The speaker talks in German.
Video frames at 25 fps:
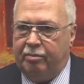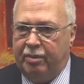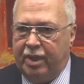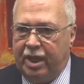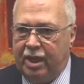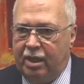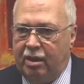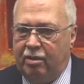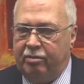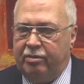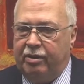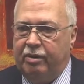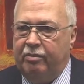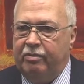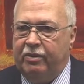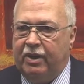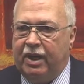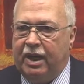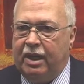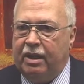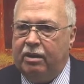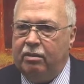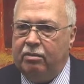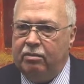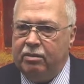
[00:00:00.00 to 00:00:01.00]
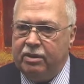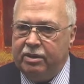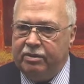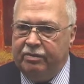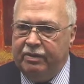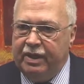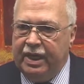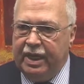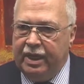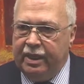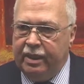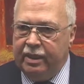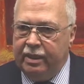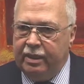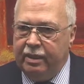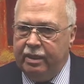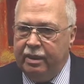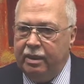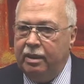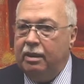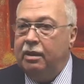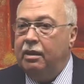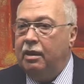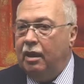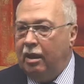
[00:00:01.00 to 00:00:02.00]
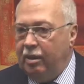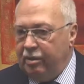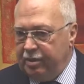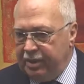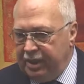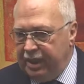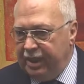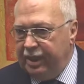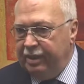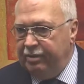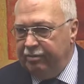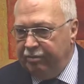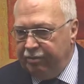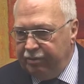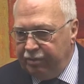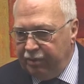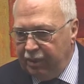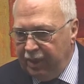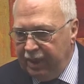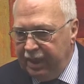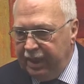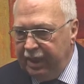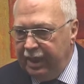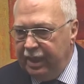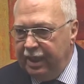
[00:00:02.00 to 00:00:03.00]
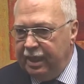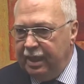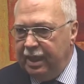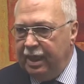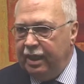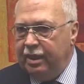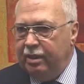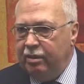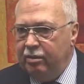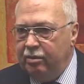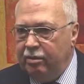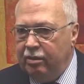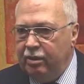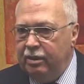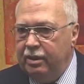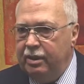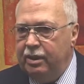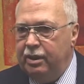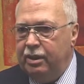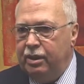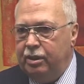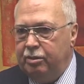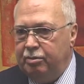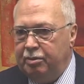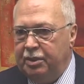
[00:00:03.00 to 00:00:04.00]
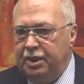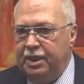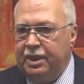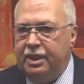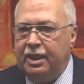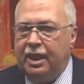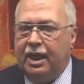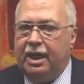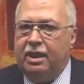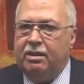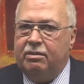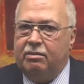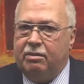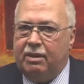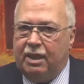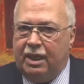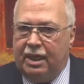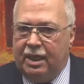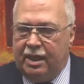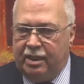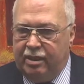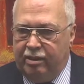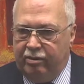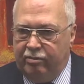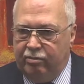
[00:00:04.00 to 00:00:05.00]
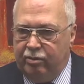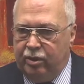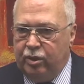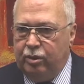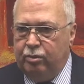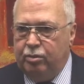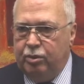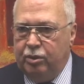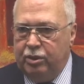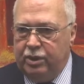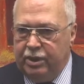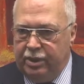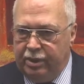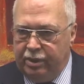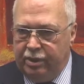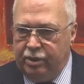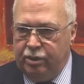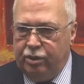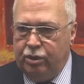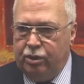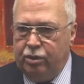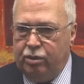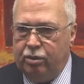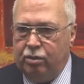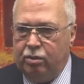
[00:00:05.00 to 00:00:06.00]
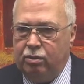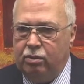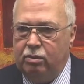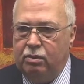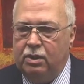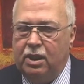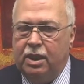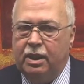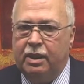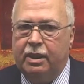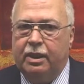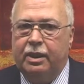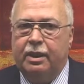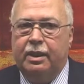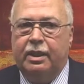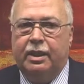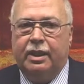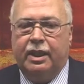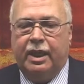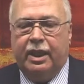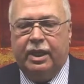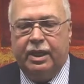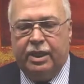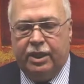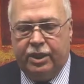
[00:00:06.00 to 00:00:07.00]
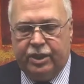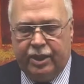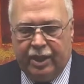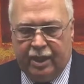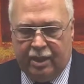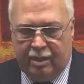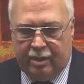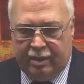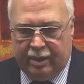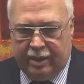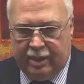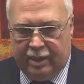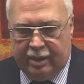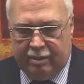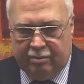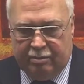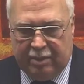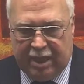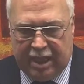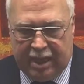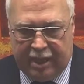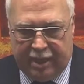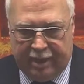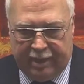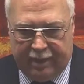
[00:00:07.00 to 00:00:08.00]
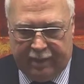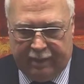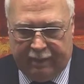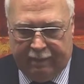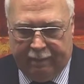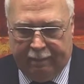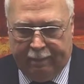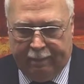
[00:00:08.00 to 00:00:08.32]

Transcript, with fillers: mehr auf dem Verhandlungswege aus den vorhin genannten Gründen, sprich also relativ monopolistische Struktur der Hersteller in diesem Bereich,